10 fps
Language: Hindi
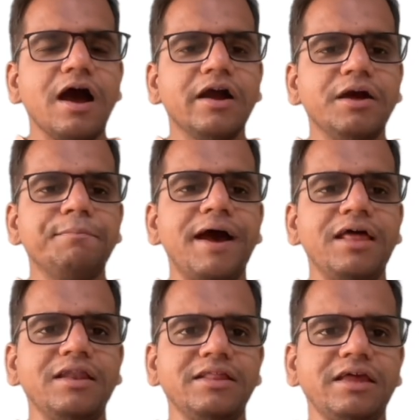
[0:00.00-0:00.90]
अगर
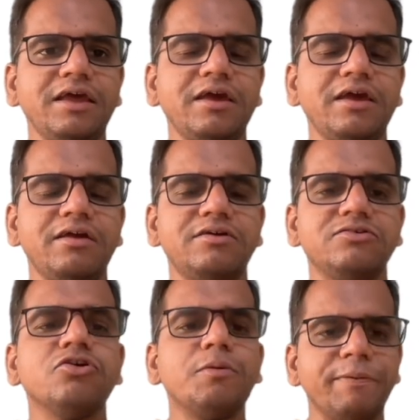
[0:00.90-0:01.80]
मान लेते हैं
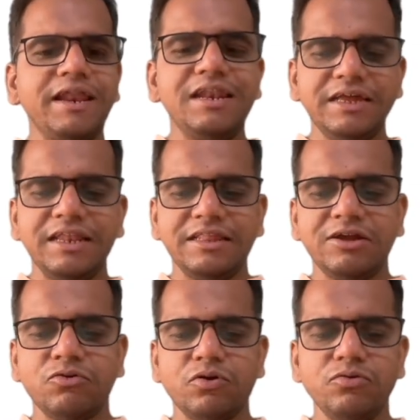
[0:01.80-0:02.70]
चलो पहले लिख लेते
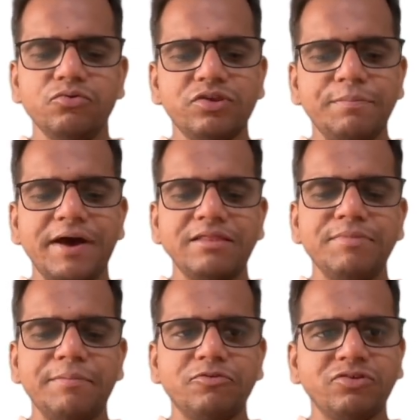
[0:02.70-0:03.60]
हैं कोड उसके बाद
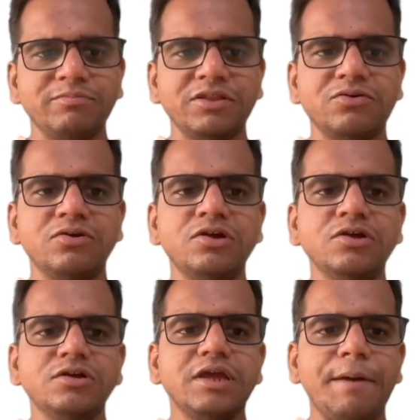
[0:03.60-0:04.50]
मैं आपको समझाता हूँ
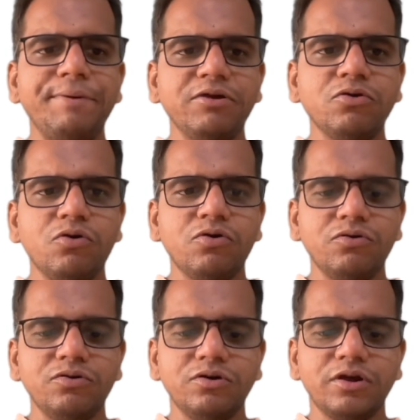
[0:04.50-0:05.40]
यहाँ पे गो
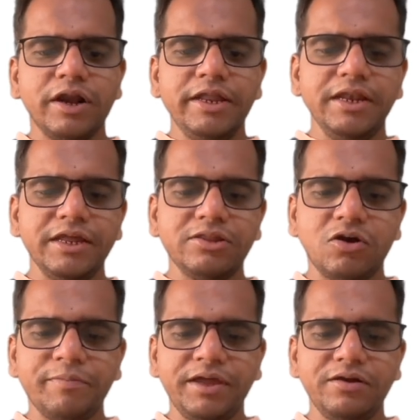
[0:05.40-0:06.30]
रनिंग लिखता
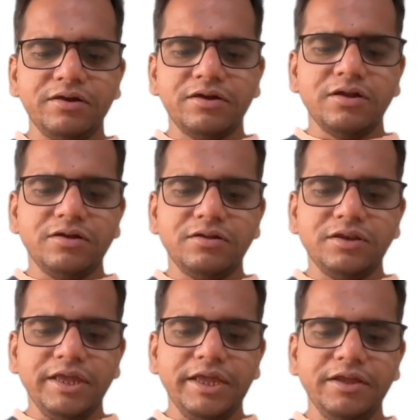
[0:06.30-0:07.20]
हूँ मैं
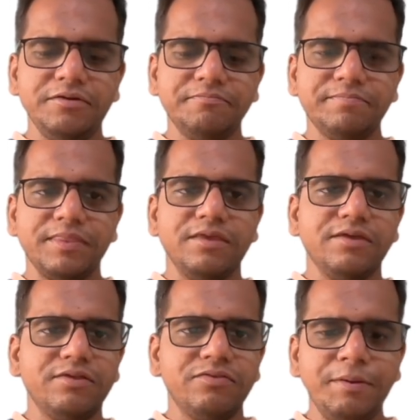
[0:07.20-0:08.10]
रनिंग
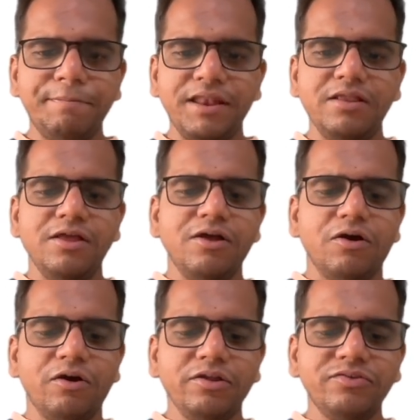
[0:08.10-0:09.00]
सिंपल
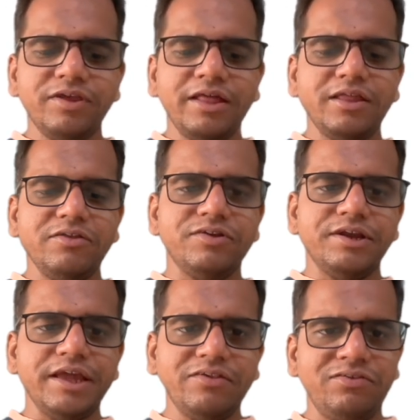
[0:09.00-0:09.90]
और इसके अंदर
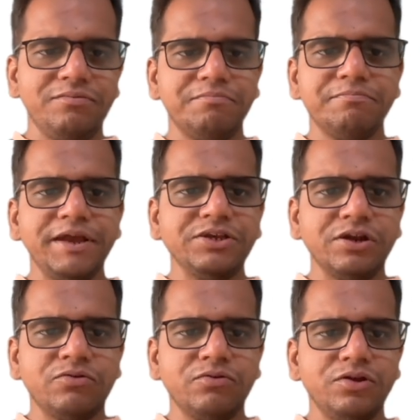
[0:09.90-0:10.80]
सिटी एक्स भेज
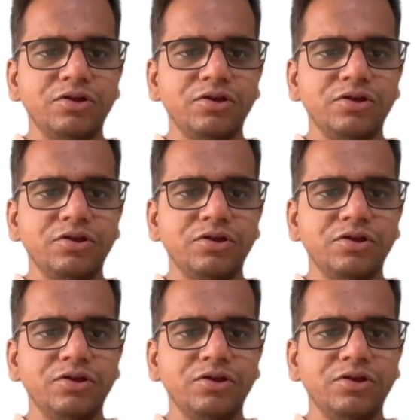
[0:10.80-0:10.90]
रहा हूँ